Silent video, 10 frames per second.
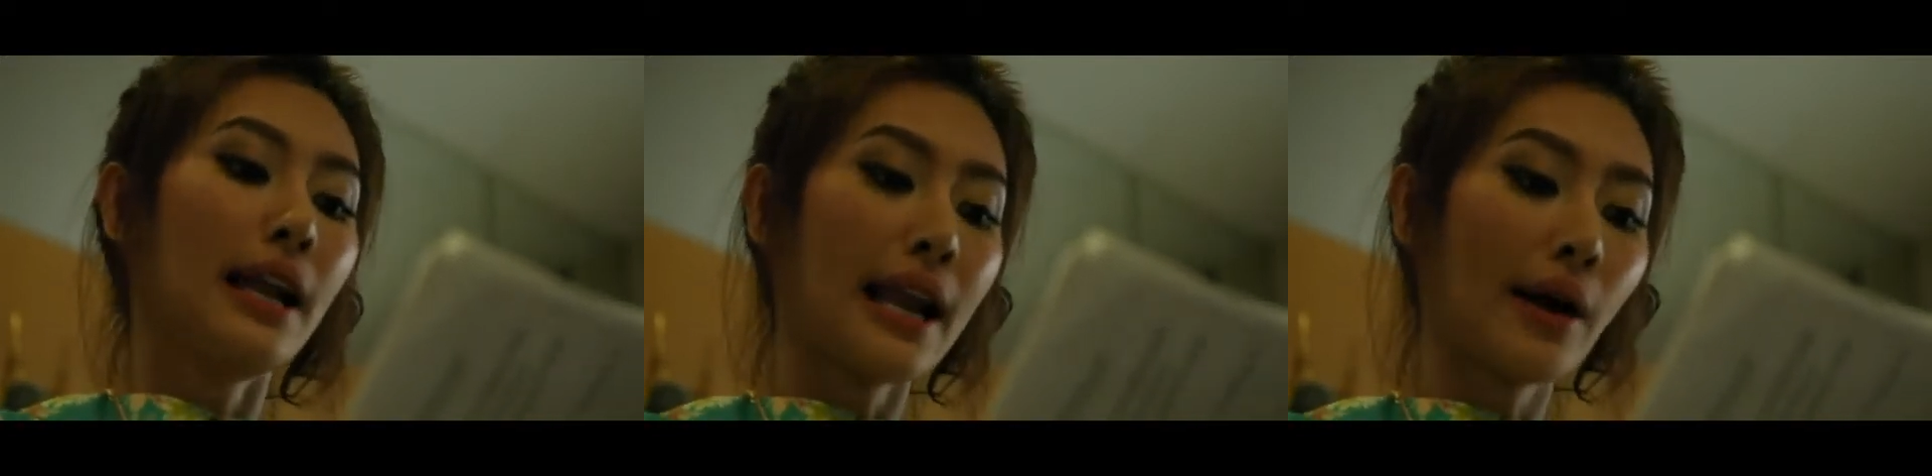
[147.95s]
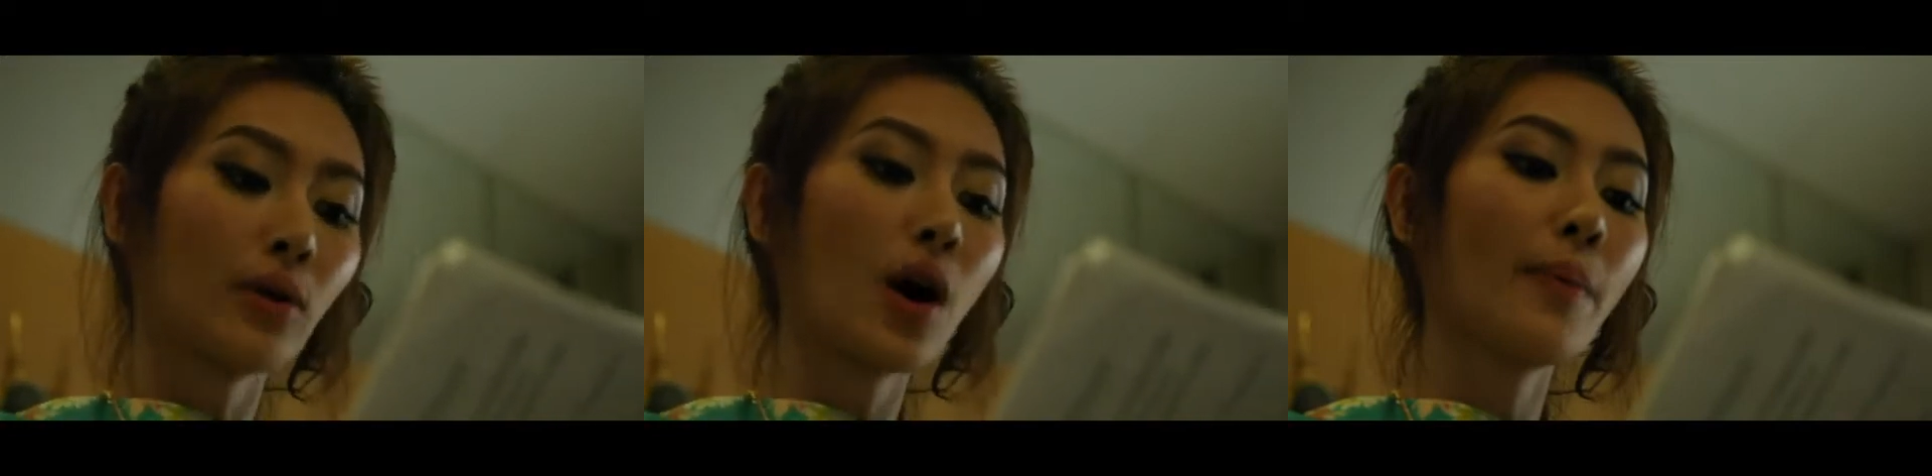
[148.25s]
แล้
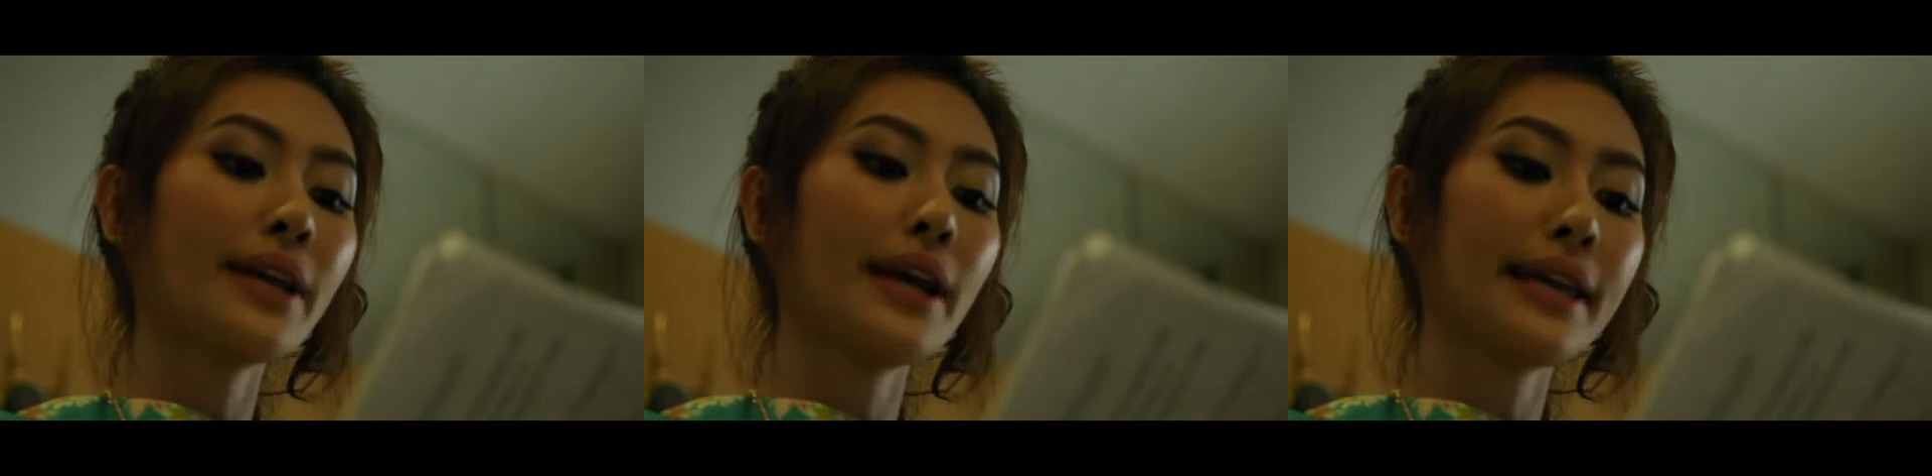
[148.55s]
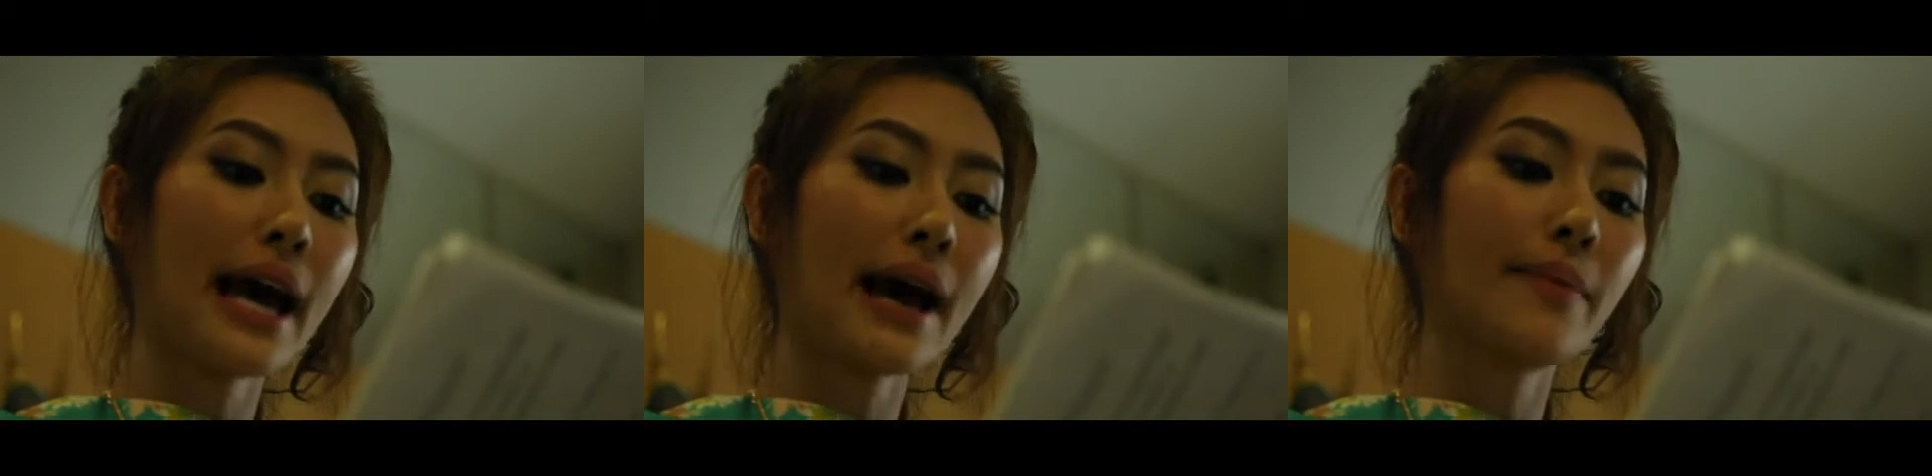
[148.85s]
วก็พยา
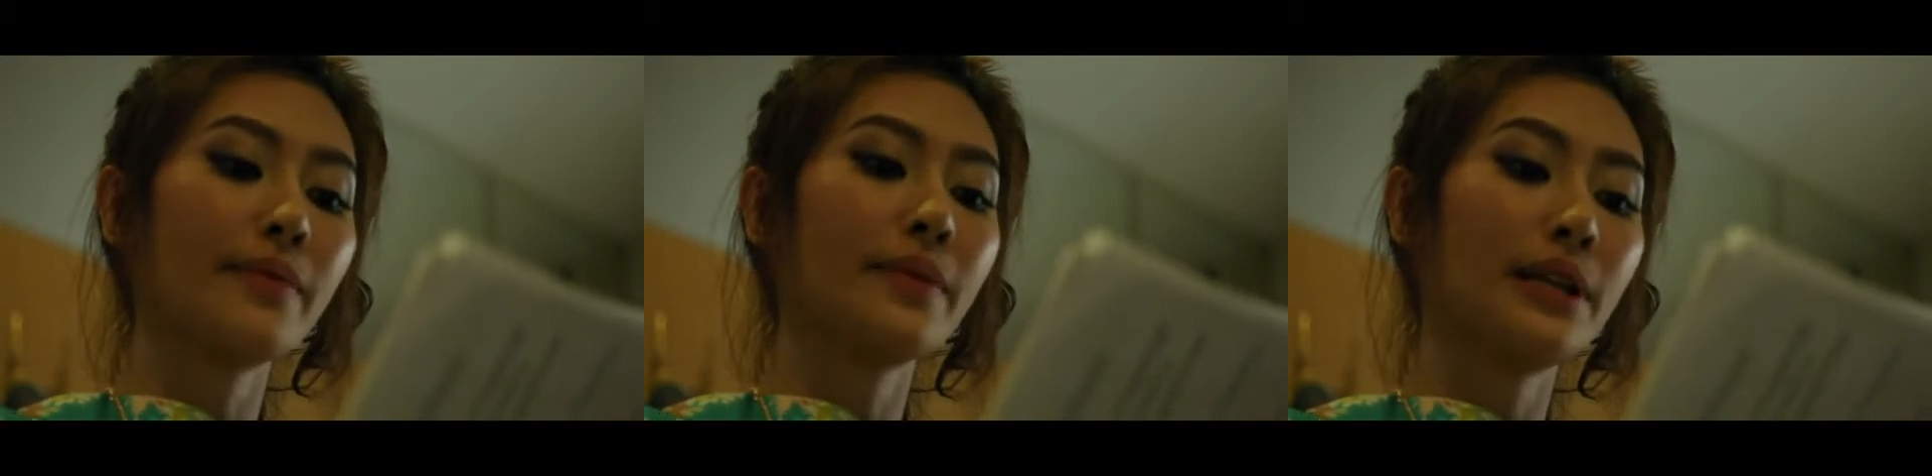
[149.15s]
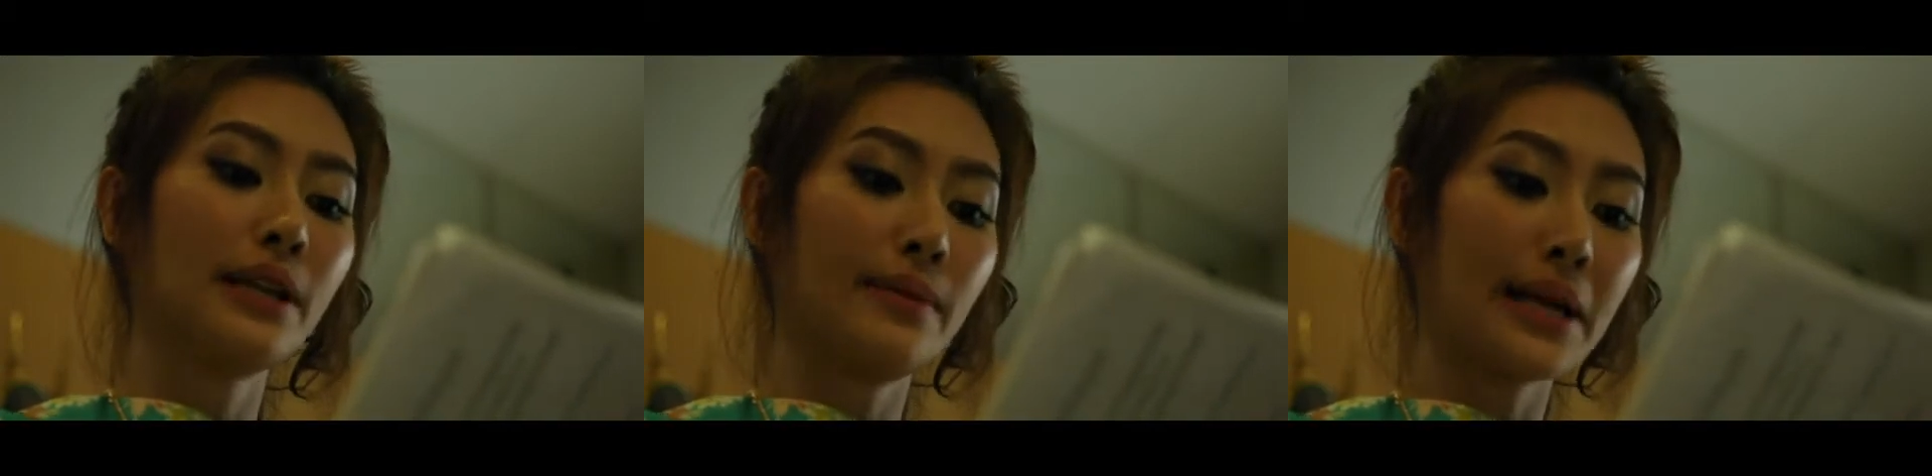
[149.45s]
ยาม
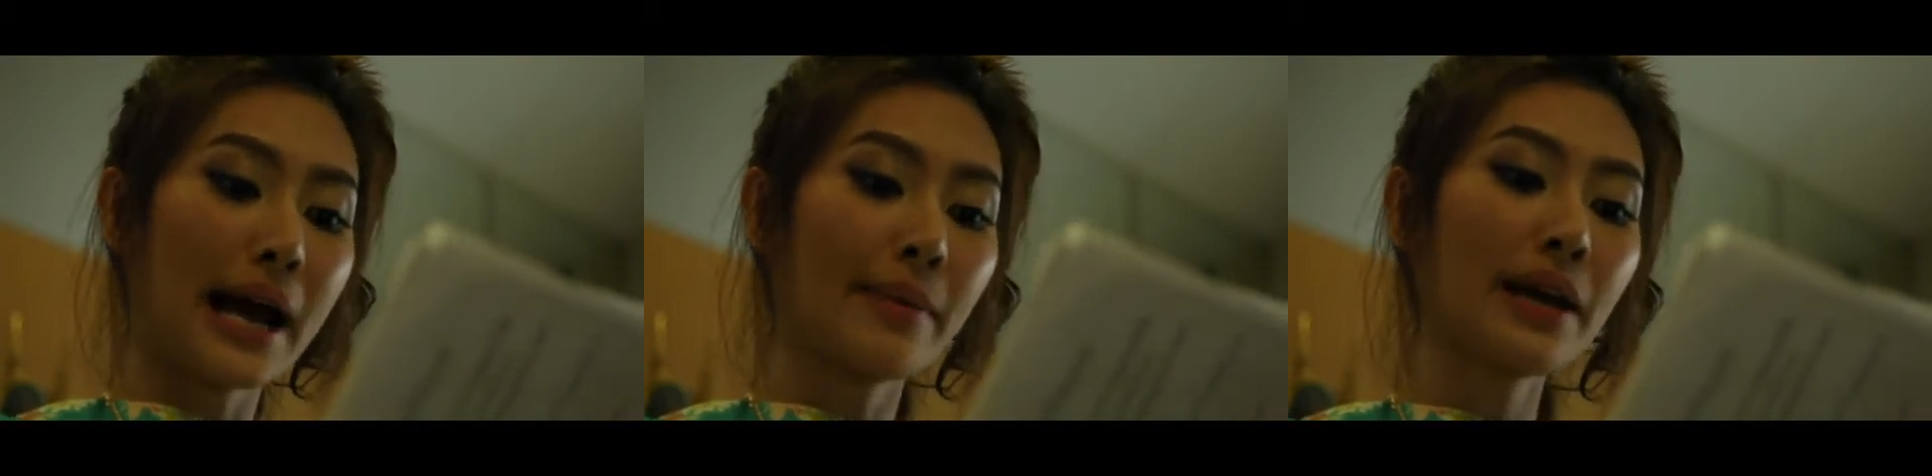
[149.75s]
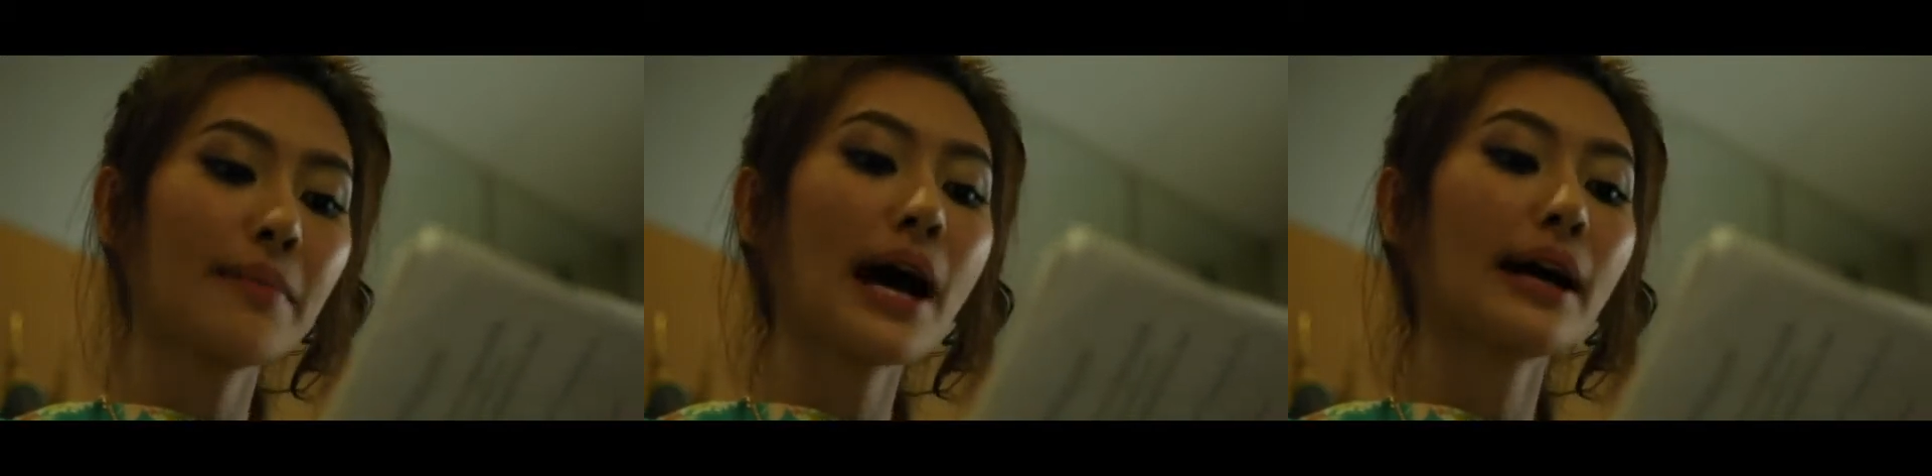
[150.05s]
ดื่มน้ำให้
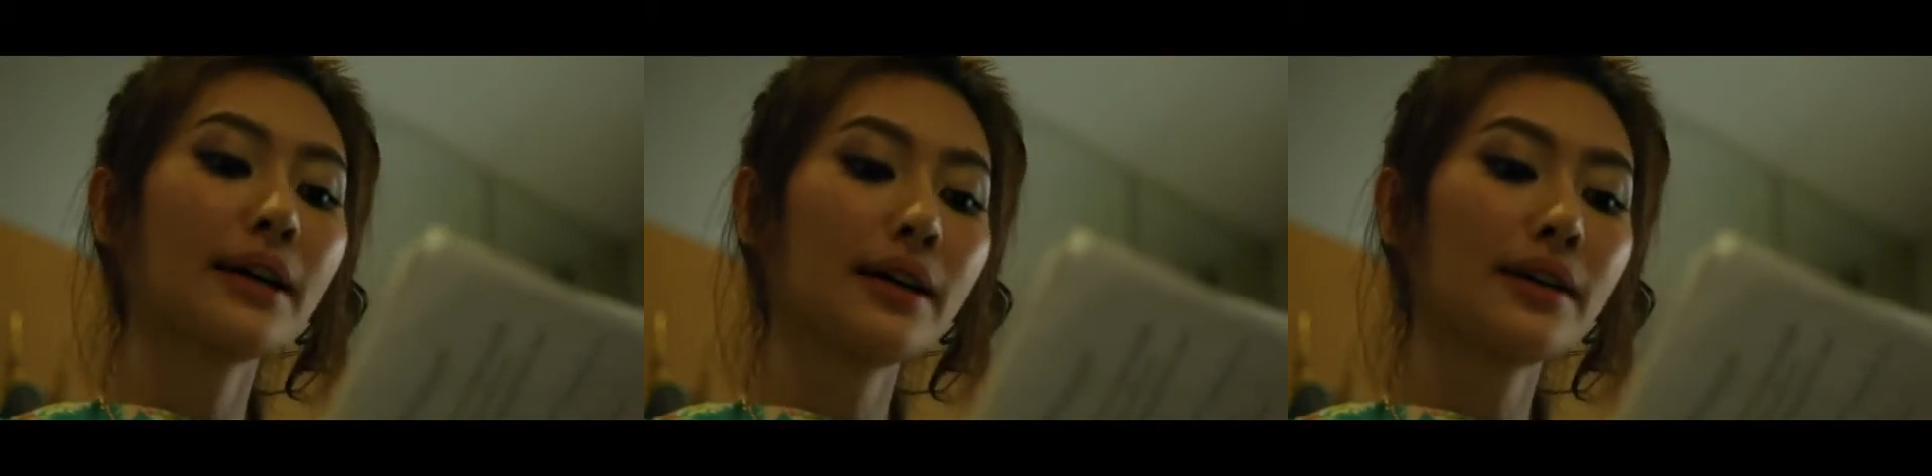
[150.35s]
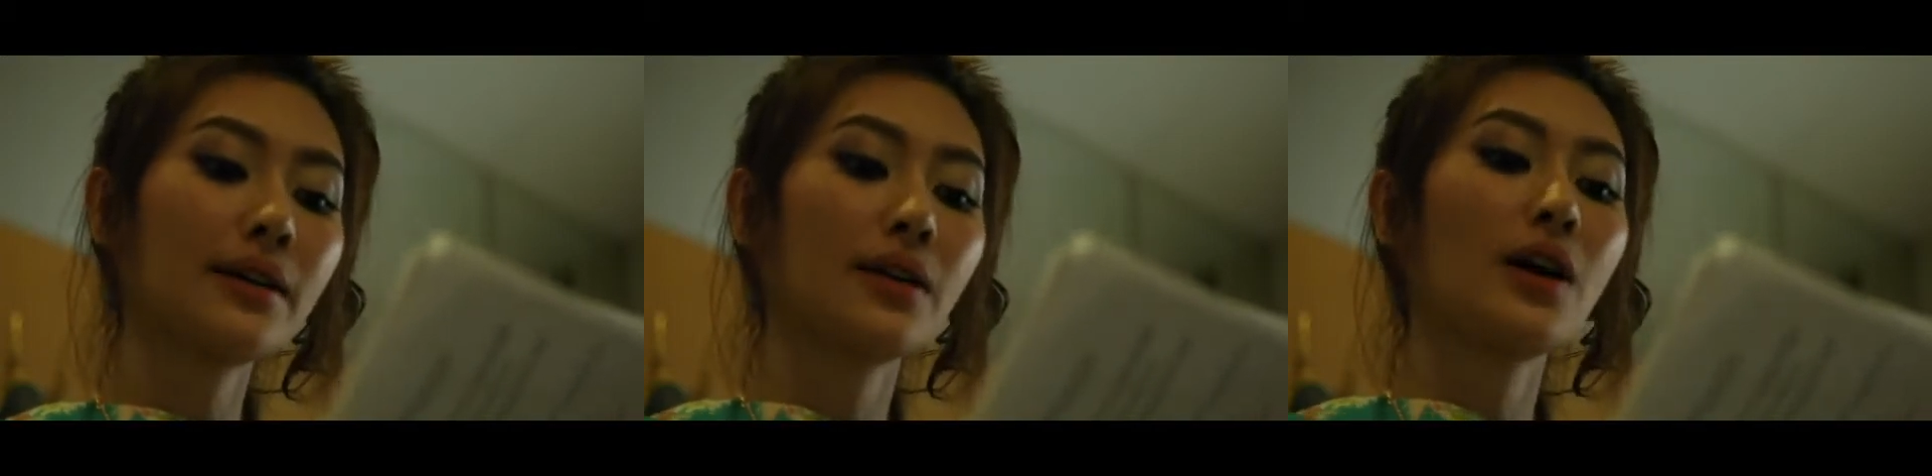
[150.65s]
มากขึ้น